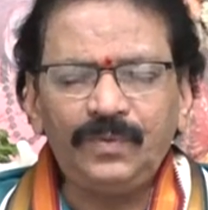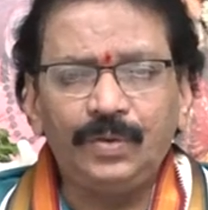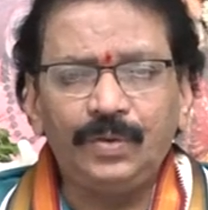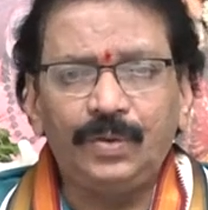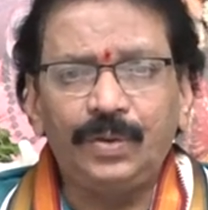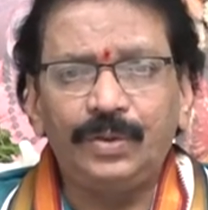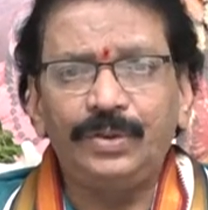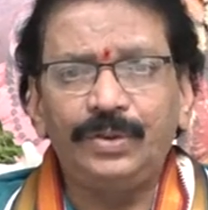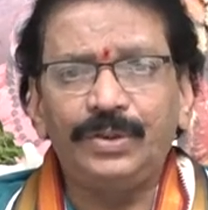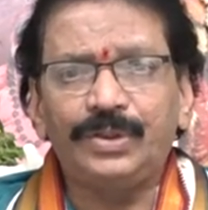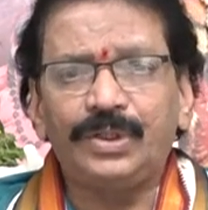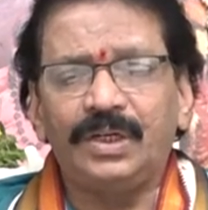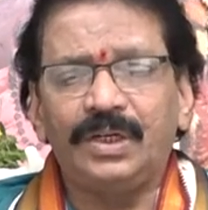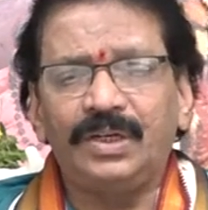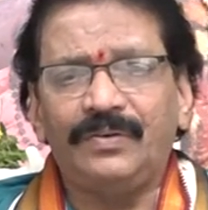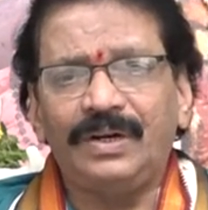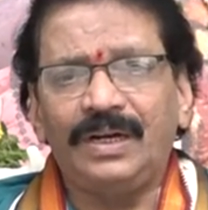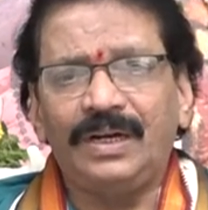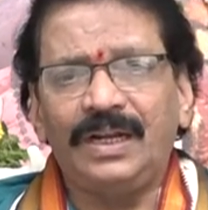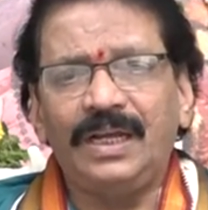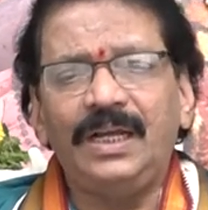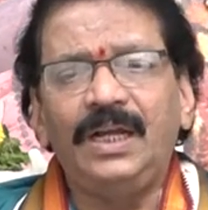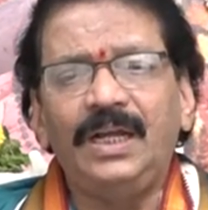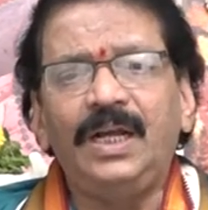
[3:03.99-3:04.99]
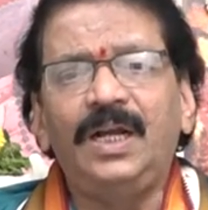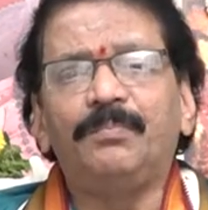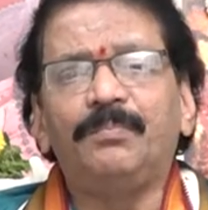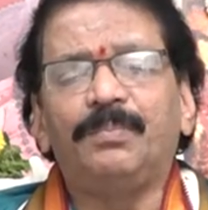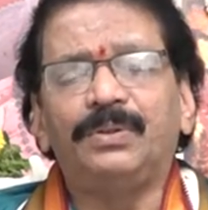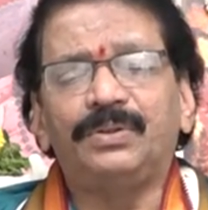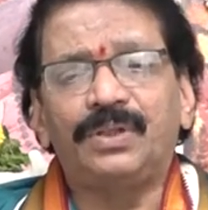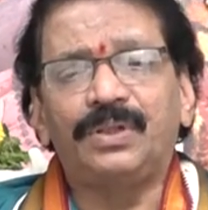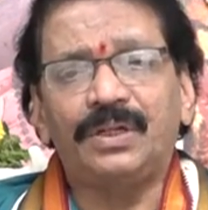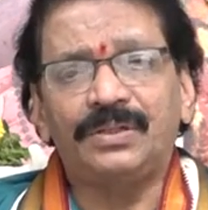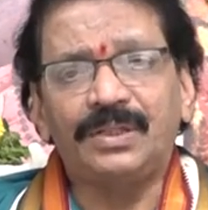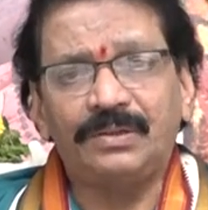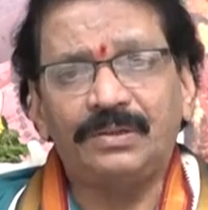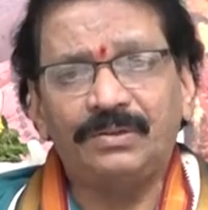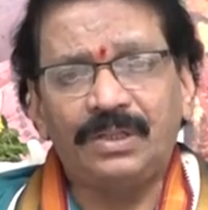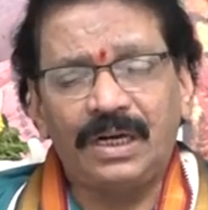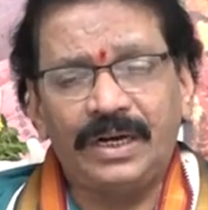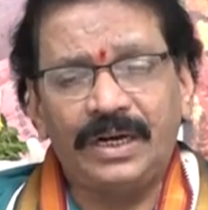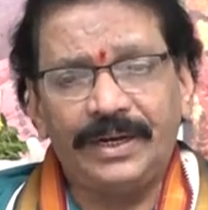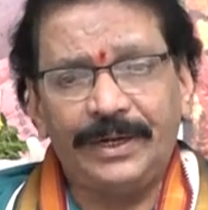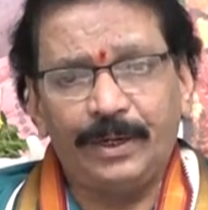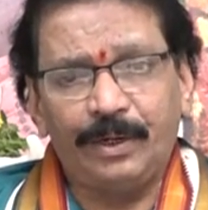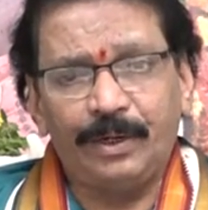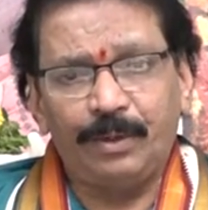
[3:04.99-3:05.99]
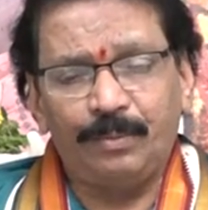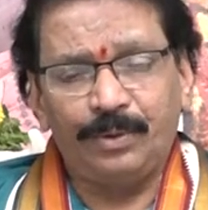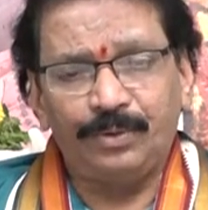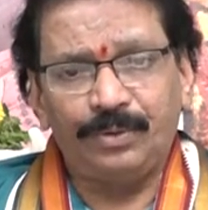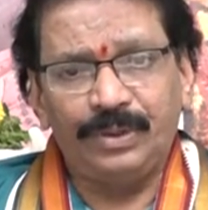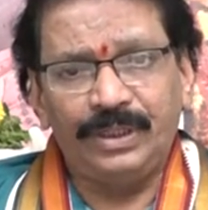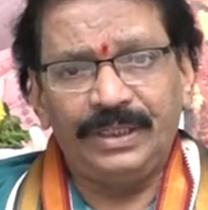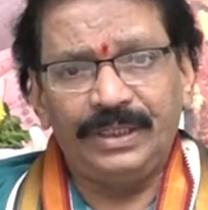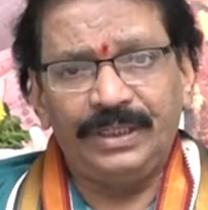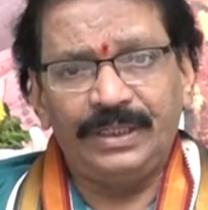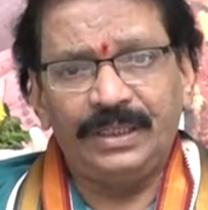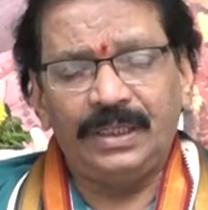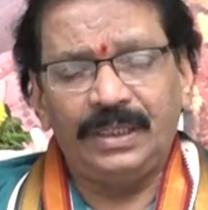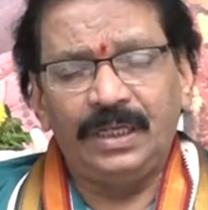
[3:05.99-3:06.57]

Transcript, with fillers: గురుదృష్టి ఉండడం వల్ల పుత్ర సంతాన యోగం ఉంది